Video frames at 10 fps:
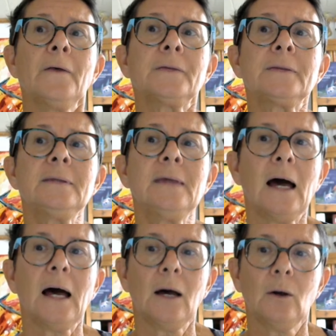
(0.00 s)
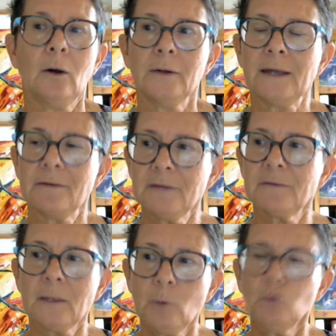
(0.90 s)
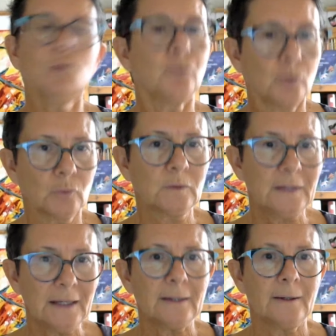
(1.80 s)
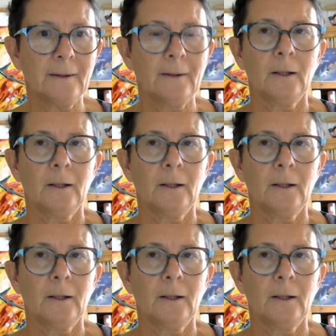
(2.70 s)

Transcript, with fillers: Si il y avait vraiment une volonté